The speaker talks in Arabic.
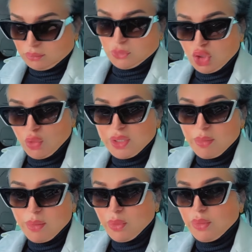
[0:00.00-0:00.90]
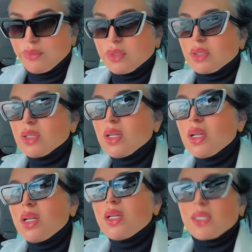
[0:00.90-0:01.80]
شنو هو سبب الوفاة
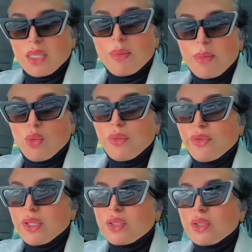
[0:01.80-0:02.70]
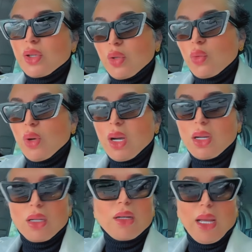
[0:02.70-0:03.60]
سبب الوفاة هو
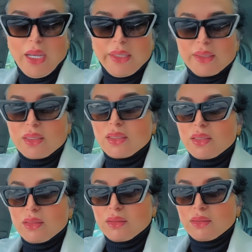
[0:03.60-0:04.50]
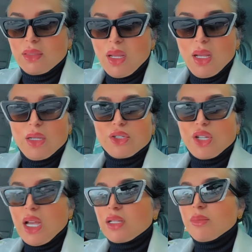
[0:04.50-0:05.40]
الايس
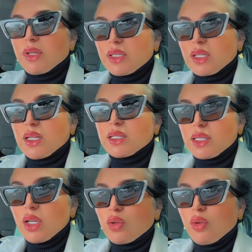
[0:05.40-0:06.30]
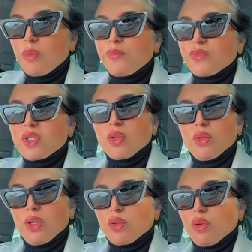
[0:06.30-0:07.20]
شحال المرات كنصحكم
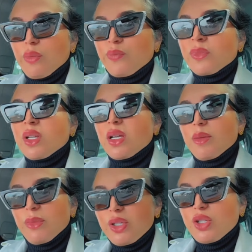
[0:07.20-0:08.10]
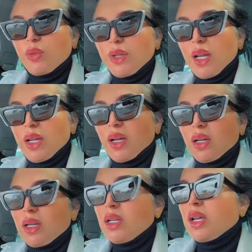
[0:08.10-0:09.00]
تنقول لكم منين نجيو هنايا
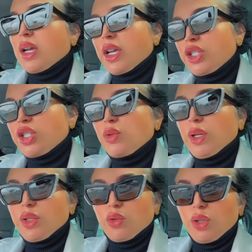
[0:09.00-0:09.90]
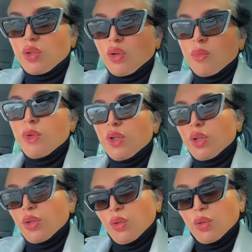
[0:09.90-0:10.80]
ما يجي شي واحد يقول لكم
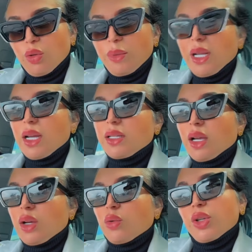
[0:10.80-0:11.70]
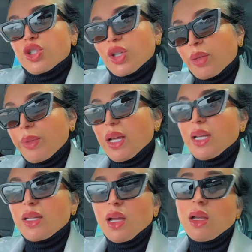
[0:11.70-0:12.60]
دوقوا من هذا ولا جربي
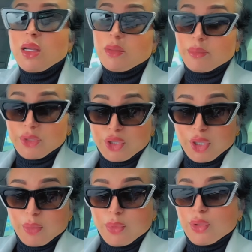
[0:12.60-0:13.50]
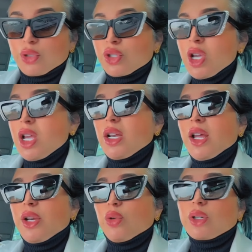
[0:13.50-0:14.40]
هذا ما تجربوش
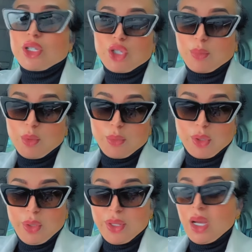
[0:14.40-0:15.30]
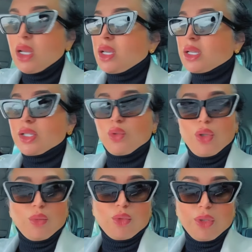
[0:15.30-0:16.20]
لانه كتجربوا مره واحده
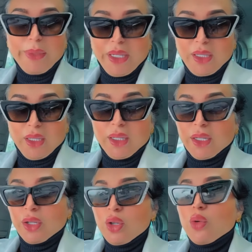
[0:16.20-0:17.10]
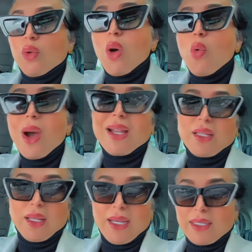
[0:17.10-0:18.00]
كتوليو مدمنين عليه وهو هذا
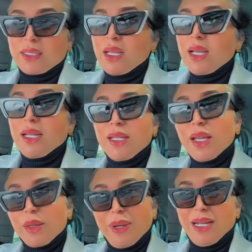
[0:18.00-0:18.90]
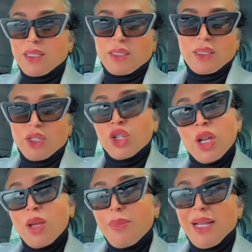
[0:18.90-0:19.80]
الايس اللي داير بحال الثلج
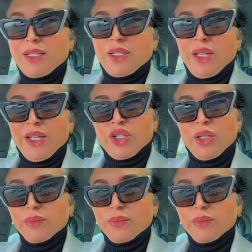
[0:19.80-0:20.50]
بحال الزاج